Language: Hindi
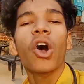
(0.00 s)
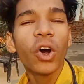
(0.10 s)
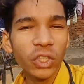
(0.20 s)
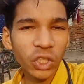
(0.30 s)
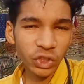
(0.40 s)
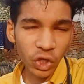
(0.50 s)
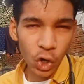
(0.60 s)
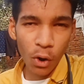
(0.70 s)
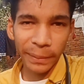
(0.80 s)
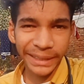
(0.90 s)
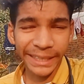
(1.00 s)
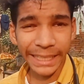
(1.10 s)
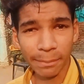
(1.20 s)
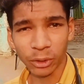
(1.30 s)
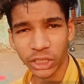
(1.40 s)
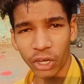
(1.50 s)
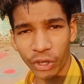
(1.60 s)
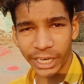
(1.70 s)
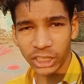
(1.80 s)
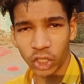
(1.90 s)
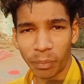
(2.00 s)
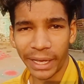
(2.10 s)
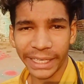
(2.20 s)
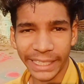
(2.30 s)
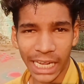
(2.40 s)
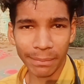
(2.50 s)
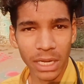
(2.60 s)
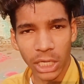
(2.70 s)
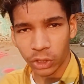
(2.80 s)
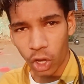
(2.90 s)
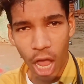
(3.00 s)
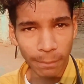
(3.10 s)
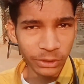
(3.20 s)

और दोस्तों गोवर्धन की पूजा होगी दोपहर के टाइम तो अब